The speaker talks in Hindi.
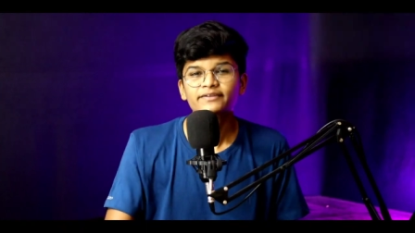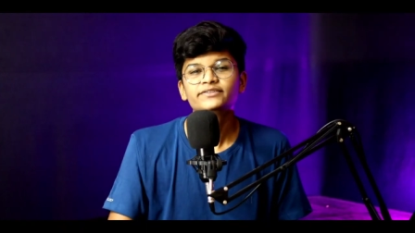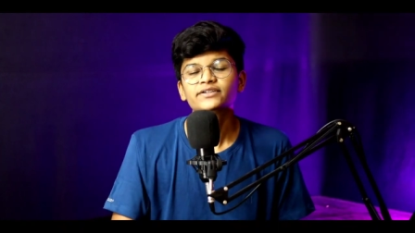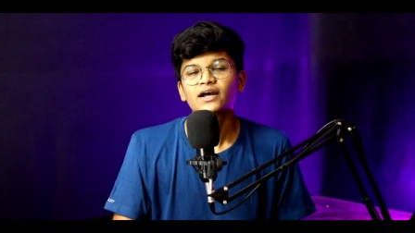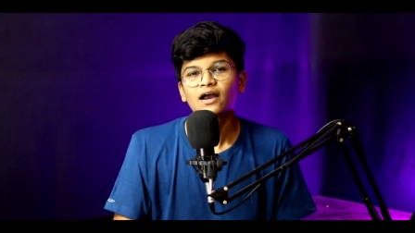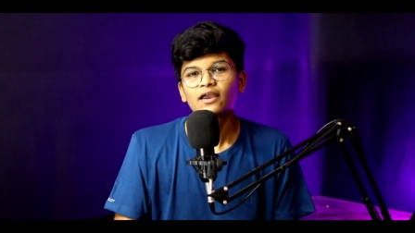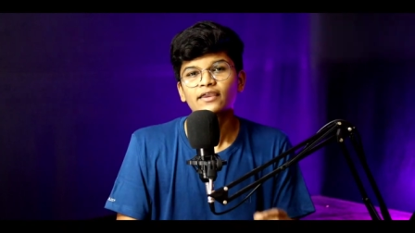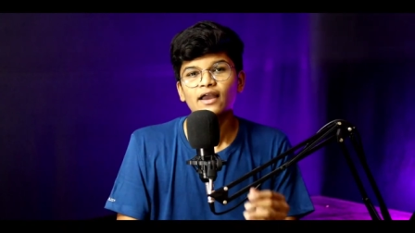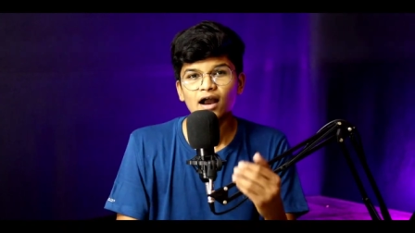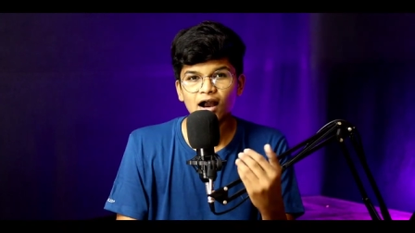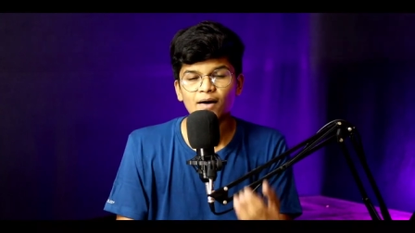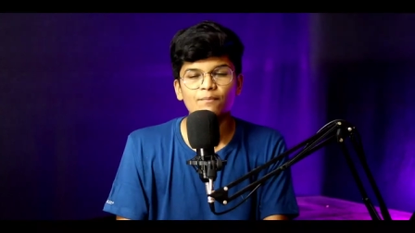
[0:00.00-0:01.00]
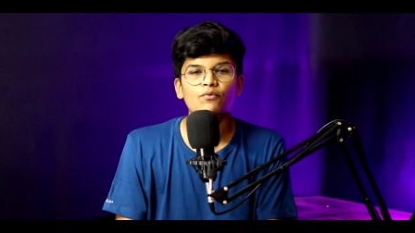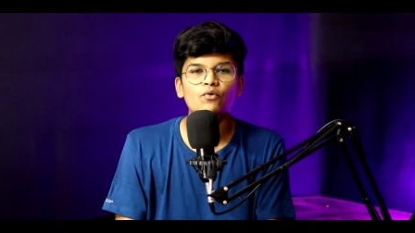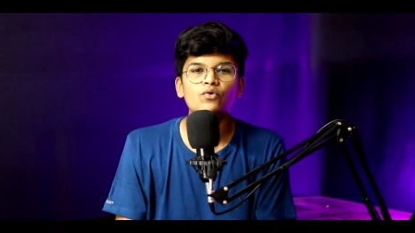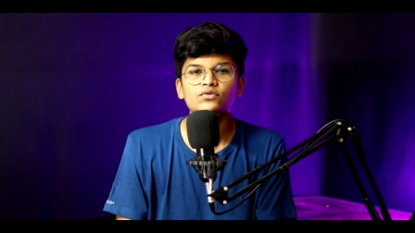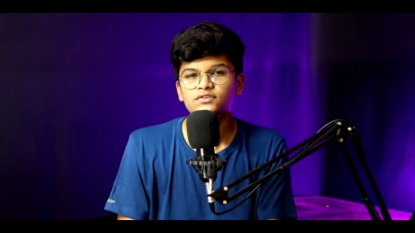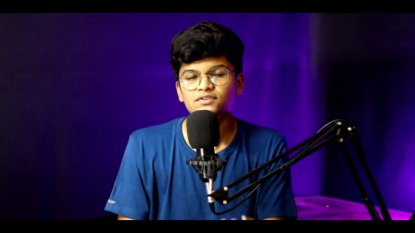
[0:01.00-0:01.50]
बच्चा या आप
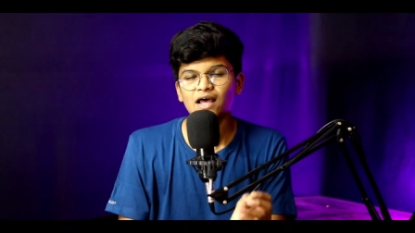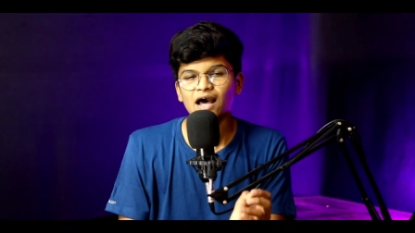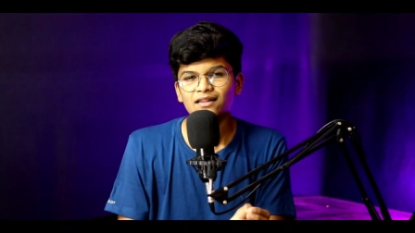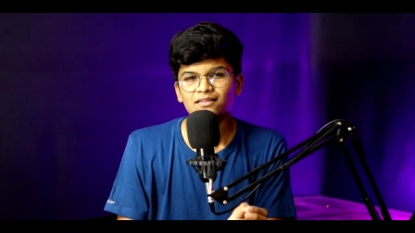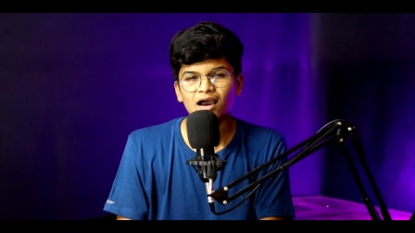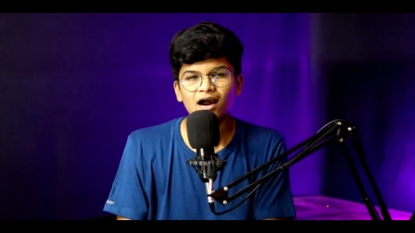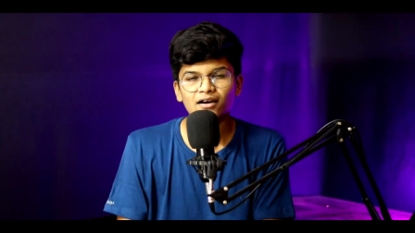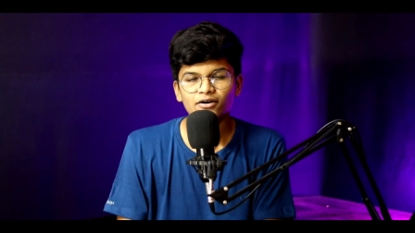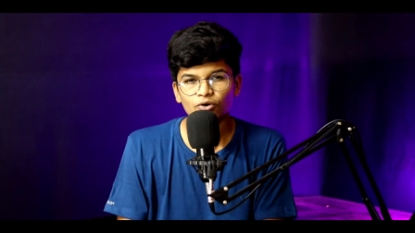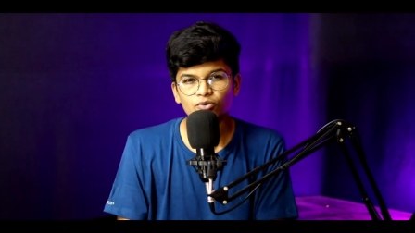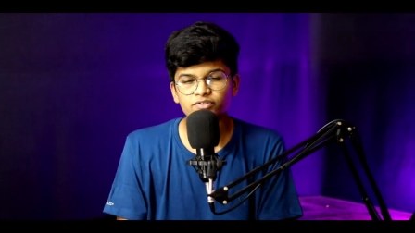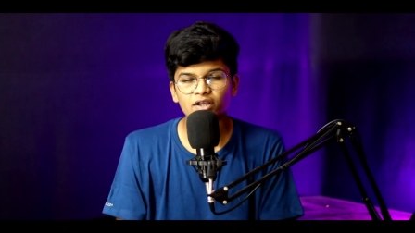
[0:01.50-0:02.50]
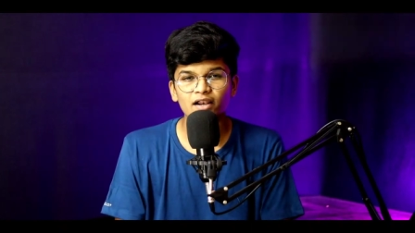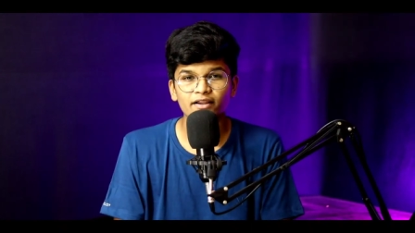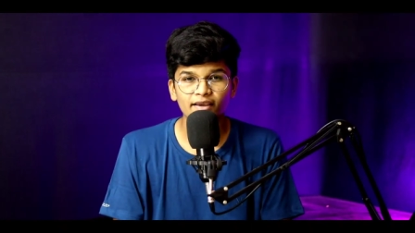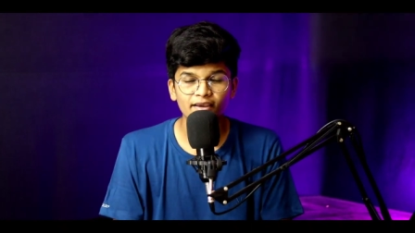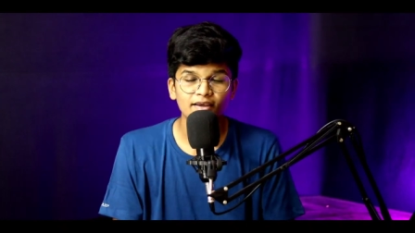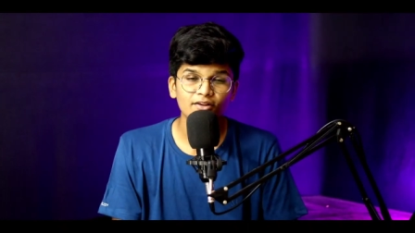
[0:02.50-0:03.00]
खुद सात आठ नौ साल
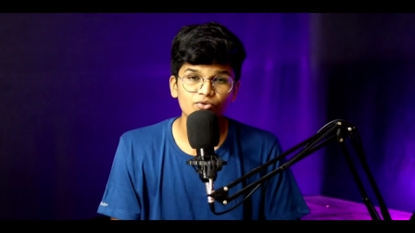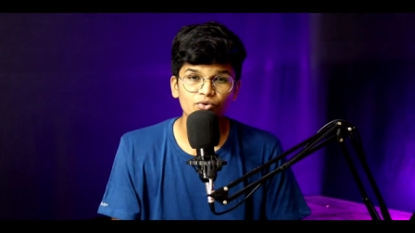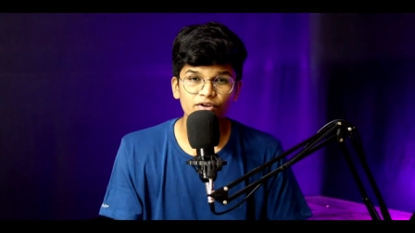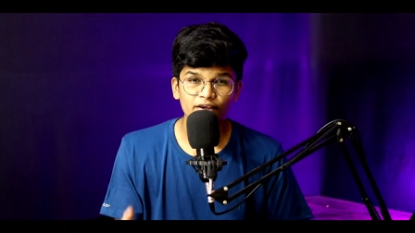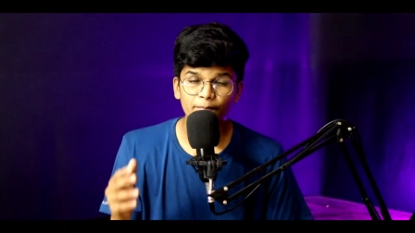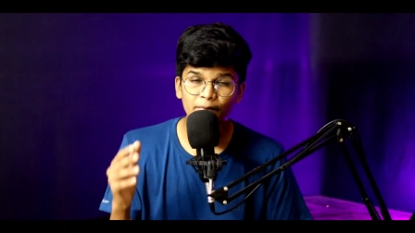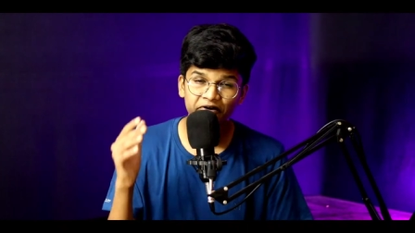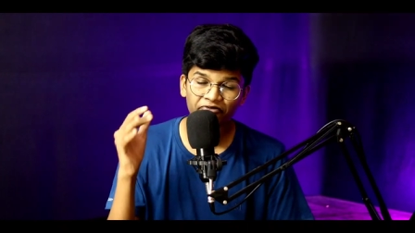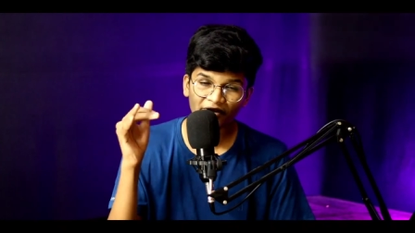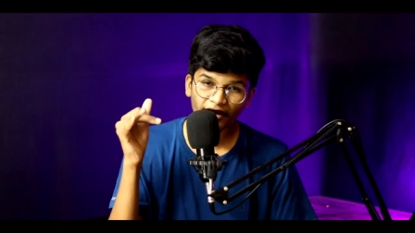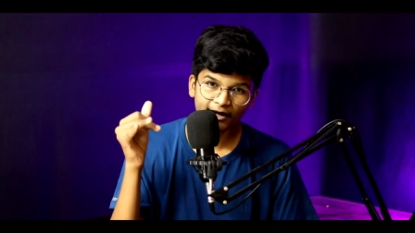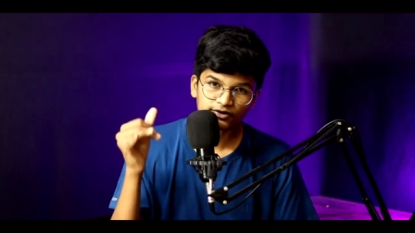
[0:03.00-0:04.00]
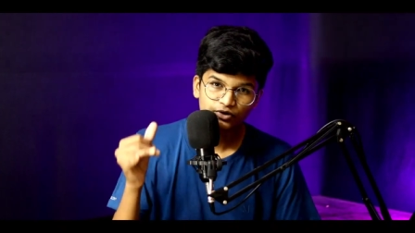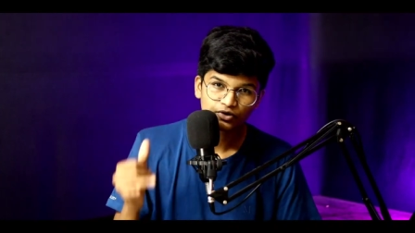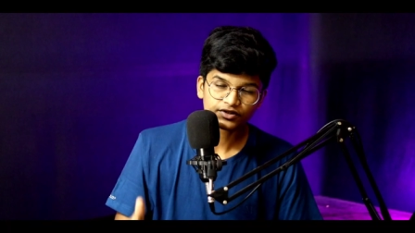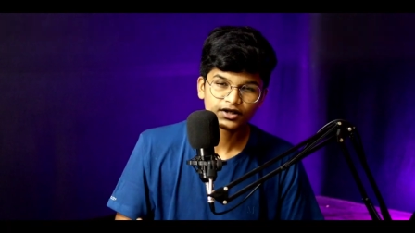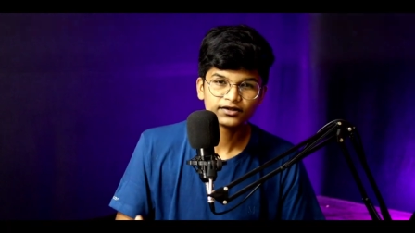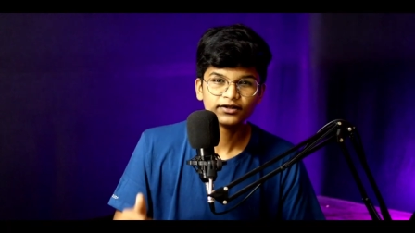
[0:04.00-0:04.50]
के हैं तो ये परफेक्ट एज हो
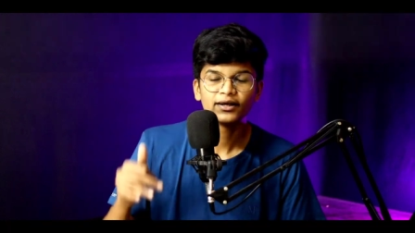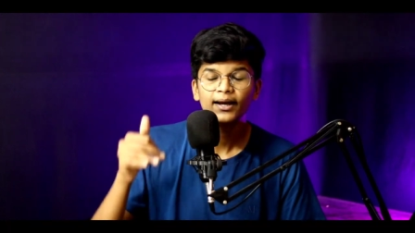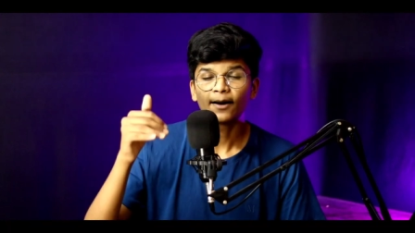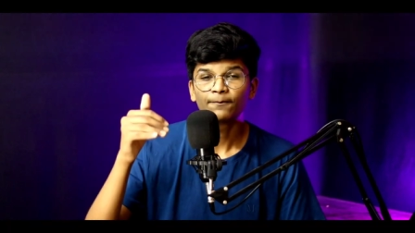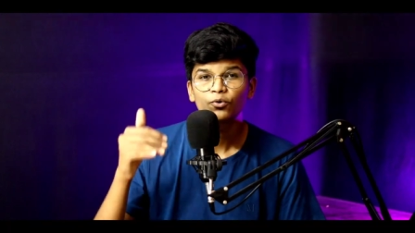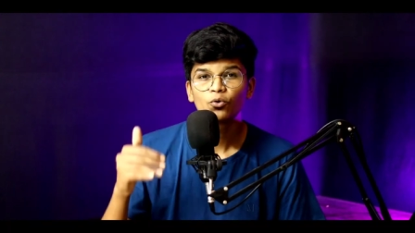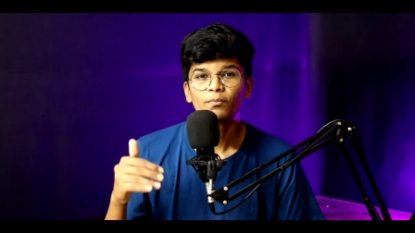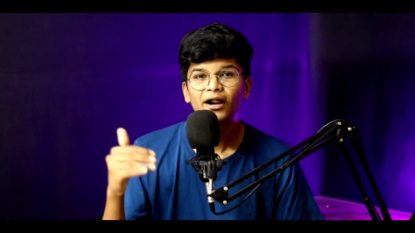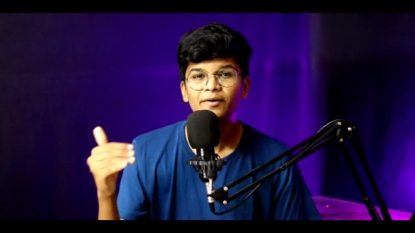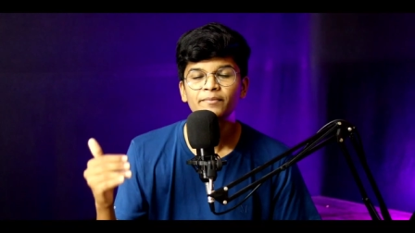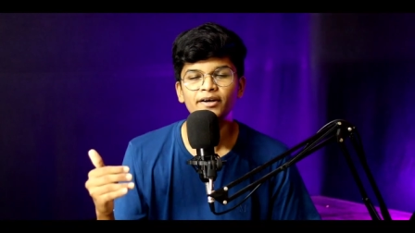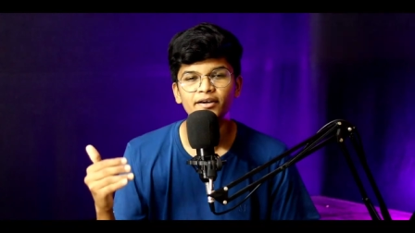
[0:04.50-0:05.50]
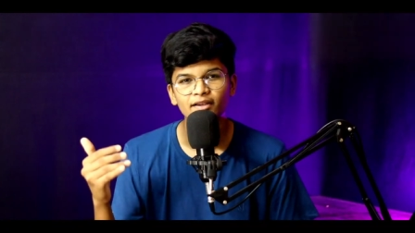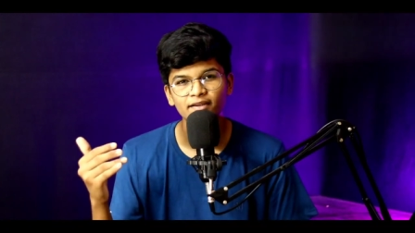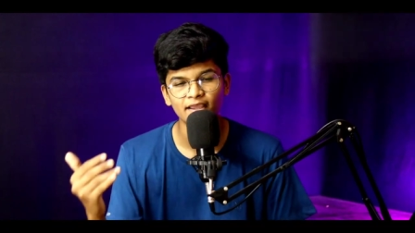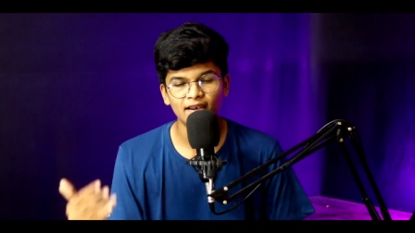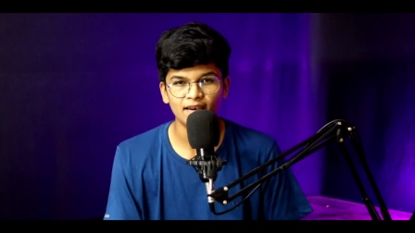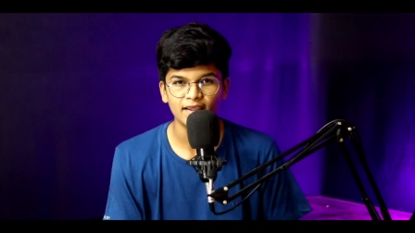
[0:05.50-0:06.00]
सकती है आपको बैडमिंटन
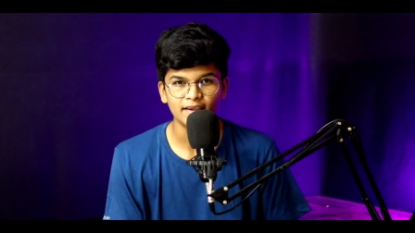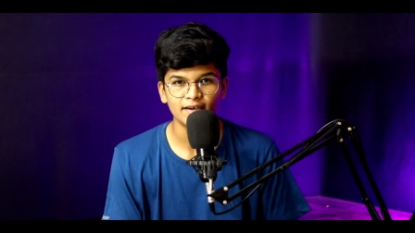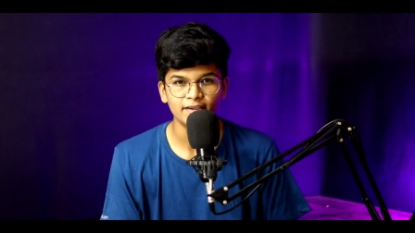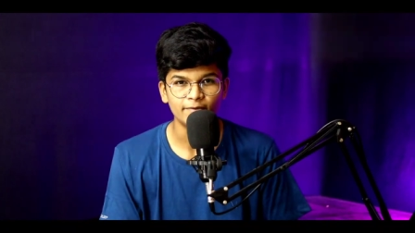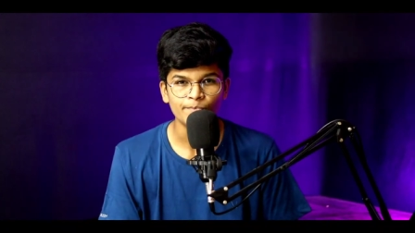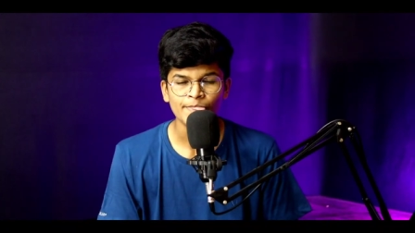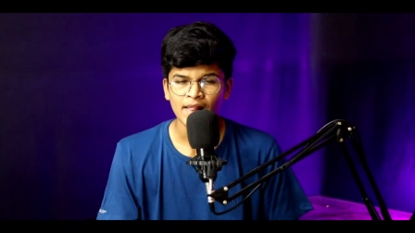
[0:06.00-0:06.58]
खेलने के लिए